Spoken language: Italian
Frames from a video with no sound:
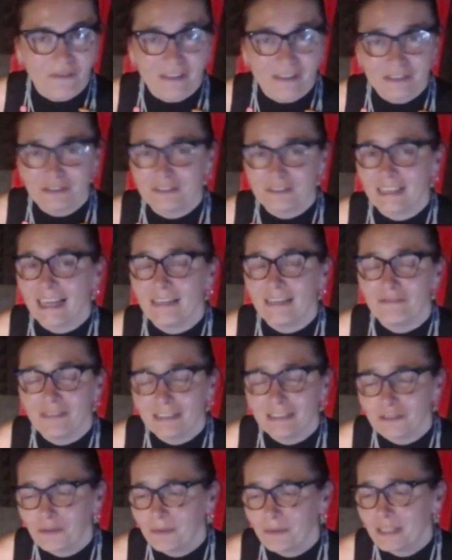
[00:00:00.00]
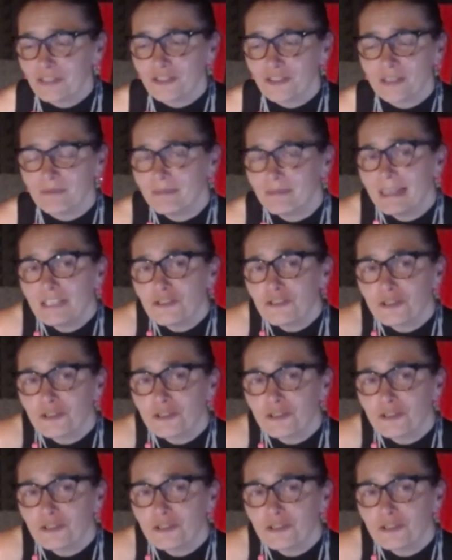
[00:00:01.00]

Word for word: vado, ta- vado mangio-, mangio